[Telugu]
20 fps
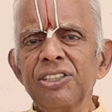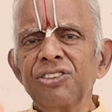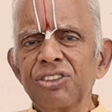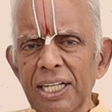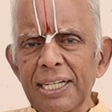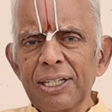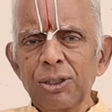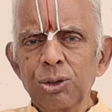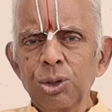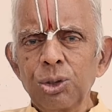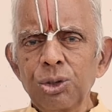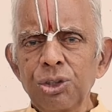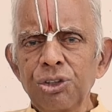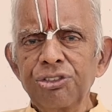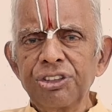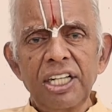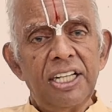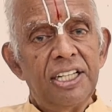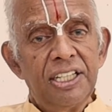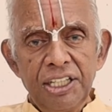సెలవు
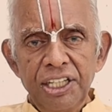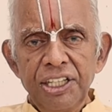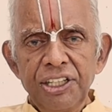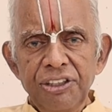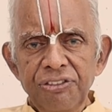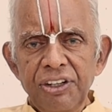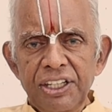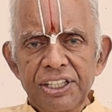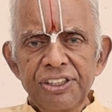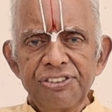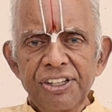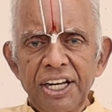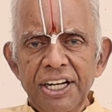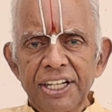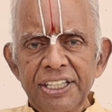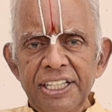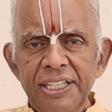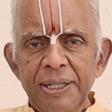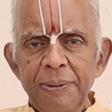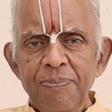వస్తే వెయ్యి
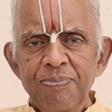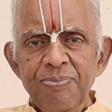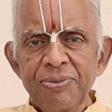చేయండి